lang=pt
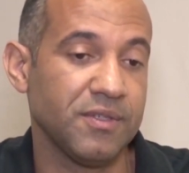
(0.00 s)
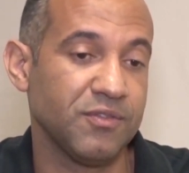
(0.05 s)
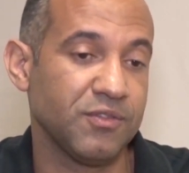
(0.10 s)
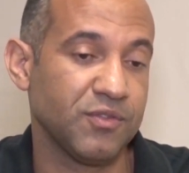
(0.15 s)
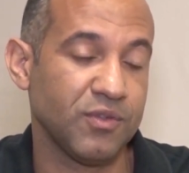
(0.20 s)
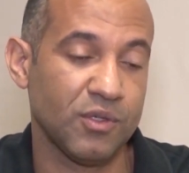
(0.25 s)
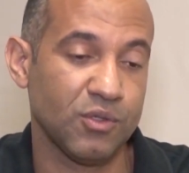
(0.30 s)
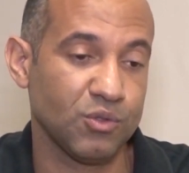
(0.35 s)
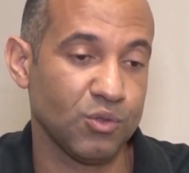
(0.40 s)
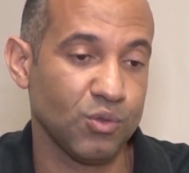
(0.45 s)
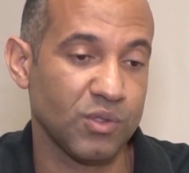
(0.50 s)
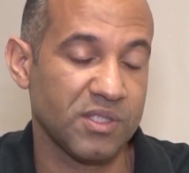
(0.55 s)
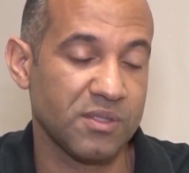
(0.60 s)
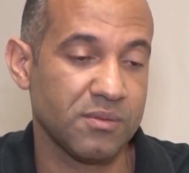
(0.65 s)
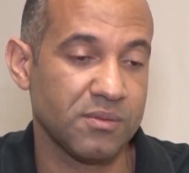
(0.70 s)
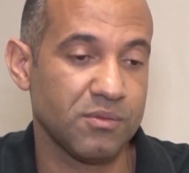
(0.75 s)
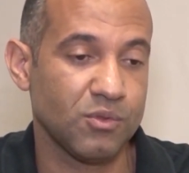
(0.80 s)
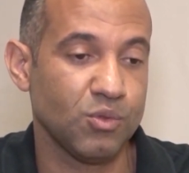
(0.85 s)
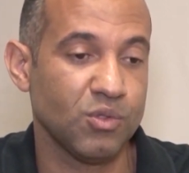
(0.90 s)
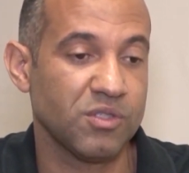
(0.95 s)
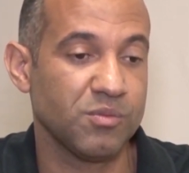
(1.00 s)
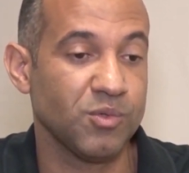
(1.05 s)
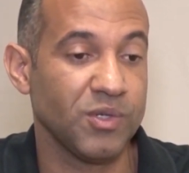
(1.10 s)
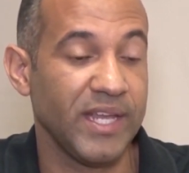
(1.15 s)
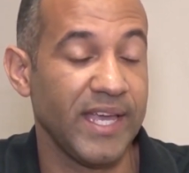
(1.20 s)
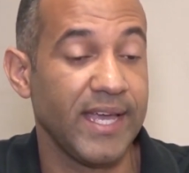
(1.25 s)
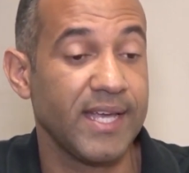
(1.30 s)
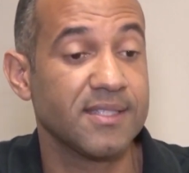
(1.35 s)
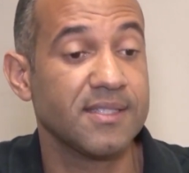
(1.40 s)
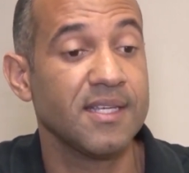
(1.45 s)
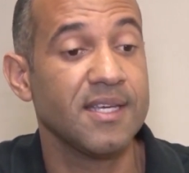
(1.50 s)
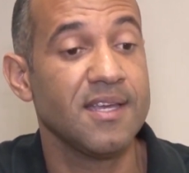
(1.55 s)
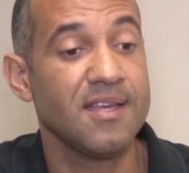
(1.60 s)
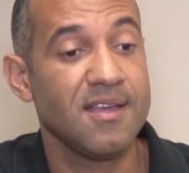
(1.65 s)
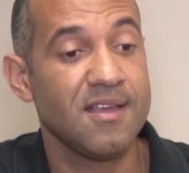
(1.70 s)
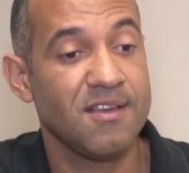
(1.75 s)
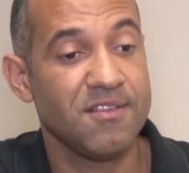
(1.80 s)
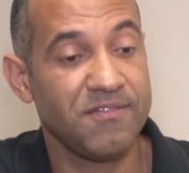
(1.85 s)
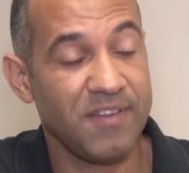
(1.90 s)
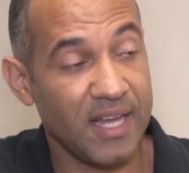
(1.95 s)
foram duas, duas mulheres,
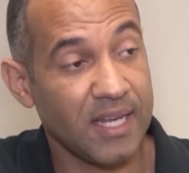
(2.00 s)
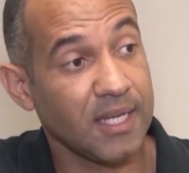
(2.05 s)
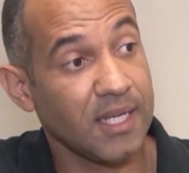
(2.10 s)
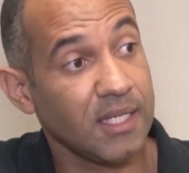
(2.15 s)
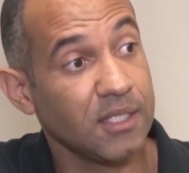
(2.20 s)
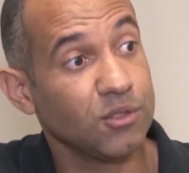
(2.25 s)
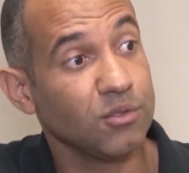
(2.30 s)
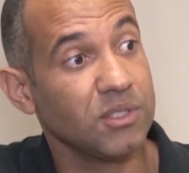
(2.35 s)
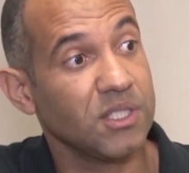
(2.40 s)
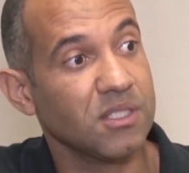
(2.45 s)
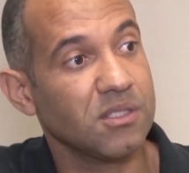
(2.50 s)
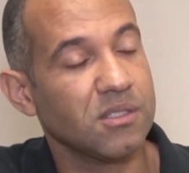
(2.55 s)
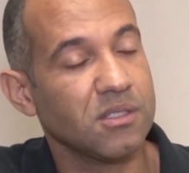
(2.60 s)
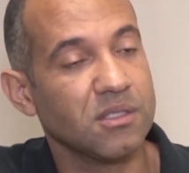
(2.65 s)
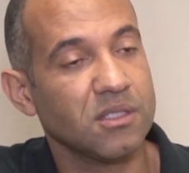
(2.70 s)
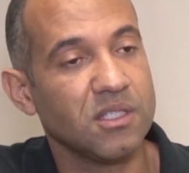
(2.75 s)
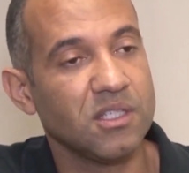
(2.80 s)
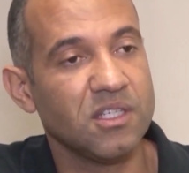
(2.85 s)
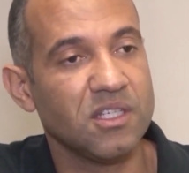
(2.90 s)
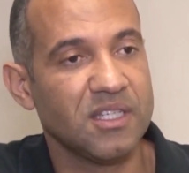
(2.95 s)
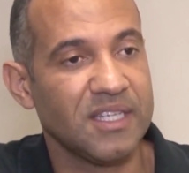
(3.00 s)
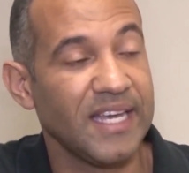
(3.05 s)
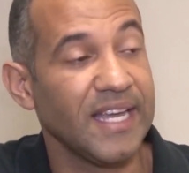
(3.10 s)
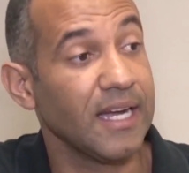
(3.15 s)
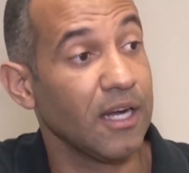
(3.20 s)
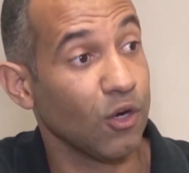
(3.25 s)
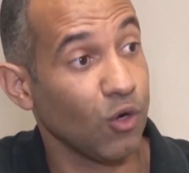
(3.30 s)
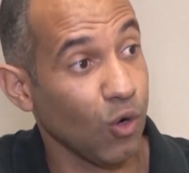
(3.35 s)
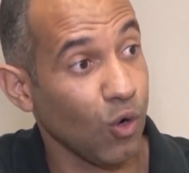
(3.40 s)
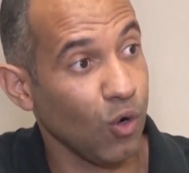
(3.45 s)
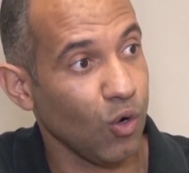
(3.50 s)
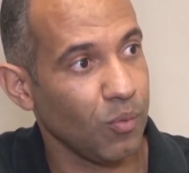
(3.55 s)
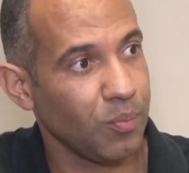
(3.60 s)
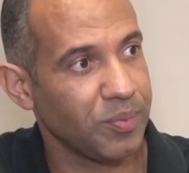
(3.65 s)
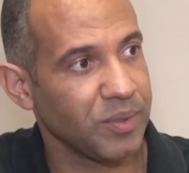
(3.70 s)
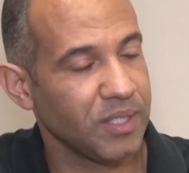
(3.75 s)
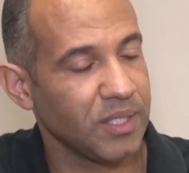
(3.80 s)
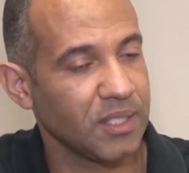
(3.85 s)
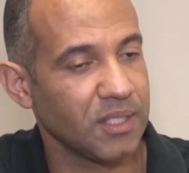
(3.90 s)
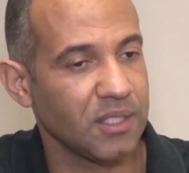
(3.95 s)
falando desse, que, que era
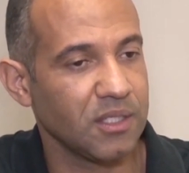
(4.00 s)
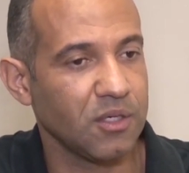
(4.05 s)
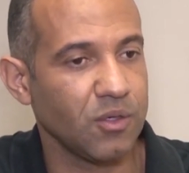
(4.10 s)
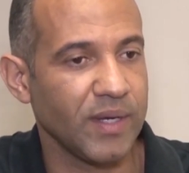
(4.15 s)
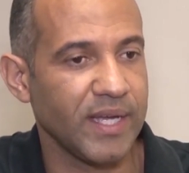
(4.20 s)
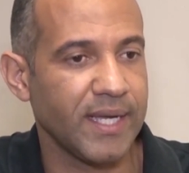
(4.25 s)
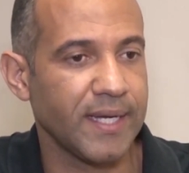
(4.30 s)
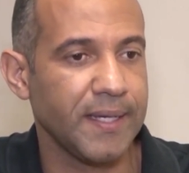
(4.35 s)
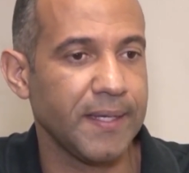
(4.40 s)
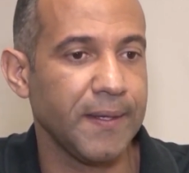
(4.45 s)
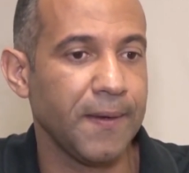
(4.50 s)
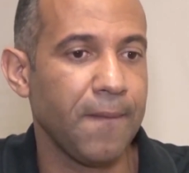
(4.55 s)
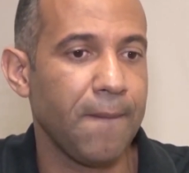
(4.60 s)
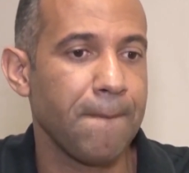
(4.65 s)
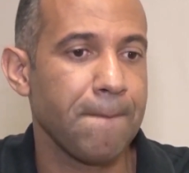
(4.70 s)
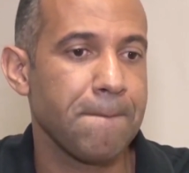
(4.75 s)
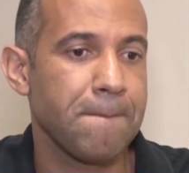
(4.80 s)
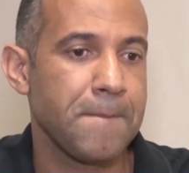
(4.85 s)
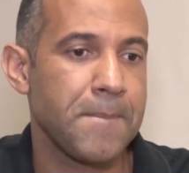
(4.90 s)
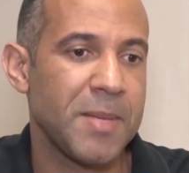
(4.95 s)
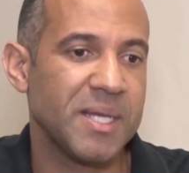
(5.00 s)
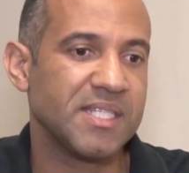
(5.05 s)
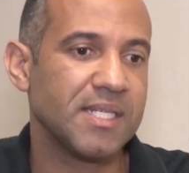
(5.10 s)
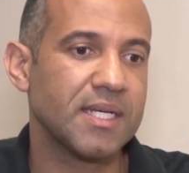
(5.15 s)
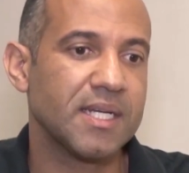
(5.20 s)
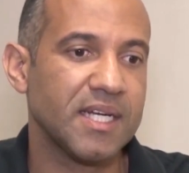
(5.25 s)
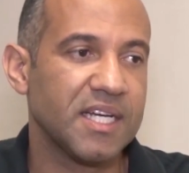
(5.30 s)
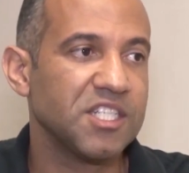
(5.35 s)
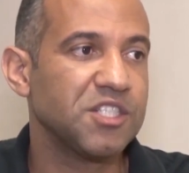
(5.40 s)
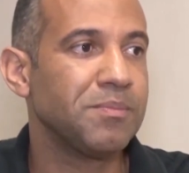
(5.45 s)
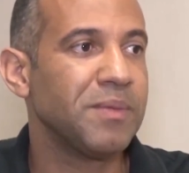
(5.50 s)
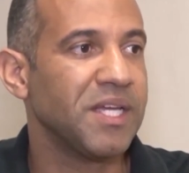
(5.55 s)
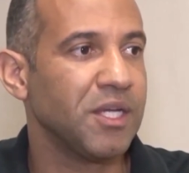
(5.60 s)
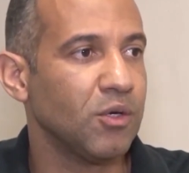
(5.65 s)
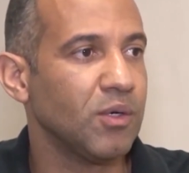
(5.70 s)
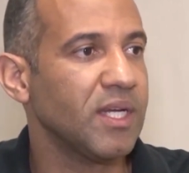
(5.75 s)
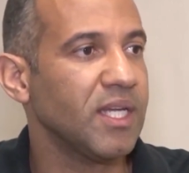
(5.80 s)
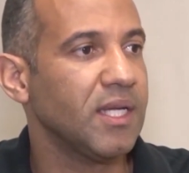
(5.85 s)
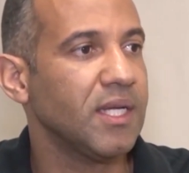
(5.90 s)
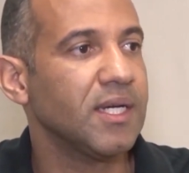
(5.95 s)
golpe, que não era eu, mas a grande
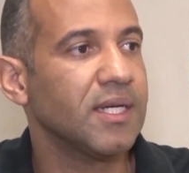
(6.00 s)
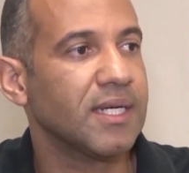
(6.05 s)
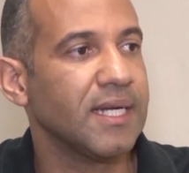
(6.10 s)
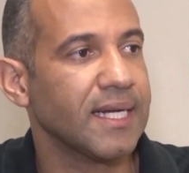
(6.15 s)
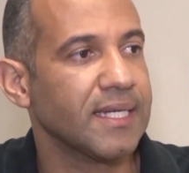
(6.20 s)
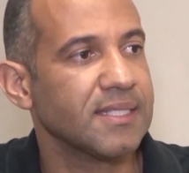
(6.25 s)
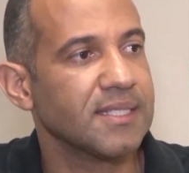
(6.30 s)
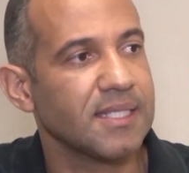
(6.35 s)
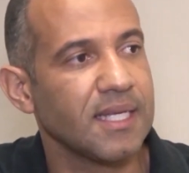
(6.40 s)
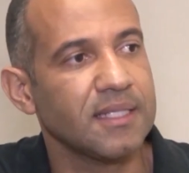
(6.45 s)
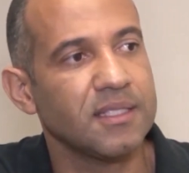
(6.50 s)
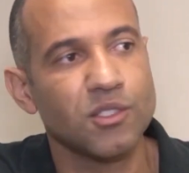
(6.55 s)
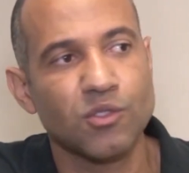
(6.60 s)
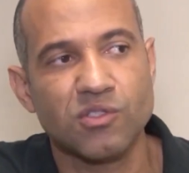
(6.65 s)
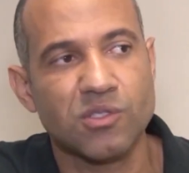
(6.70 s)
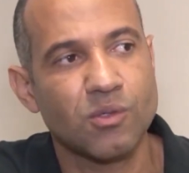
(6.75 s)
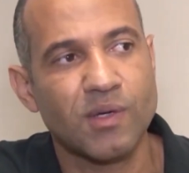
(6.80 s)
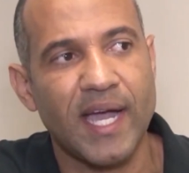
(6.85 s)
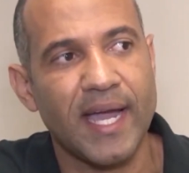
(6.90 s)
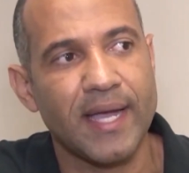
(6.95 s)
maioria, graças a Deus, não